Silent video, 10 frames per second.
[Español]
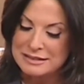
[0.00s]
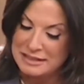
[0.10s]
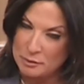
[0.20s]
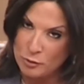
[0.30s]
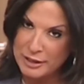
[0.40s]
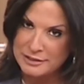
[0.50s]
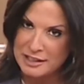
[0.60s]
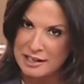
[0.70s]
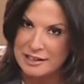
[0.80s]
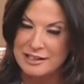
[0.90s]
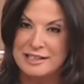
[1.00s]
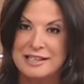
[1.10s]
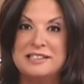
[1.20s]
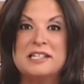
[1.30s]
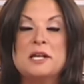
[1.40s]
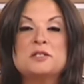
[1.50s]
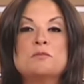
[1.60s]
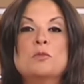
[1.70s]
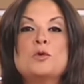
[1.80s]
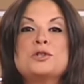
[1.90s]
demuéstrale que
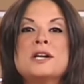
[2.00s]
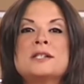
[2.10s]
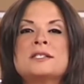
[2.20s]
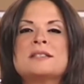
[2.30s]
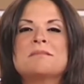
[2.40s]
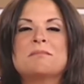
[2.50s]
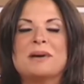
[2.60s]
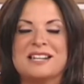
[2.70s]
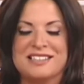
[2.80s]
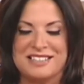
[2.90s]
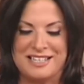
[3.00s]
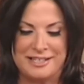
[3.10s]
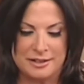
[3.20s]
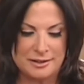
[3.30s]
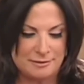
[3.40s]
tienes muchas para reír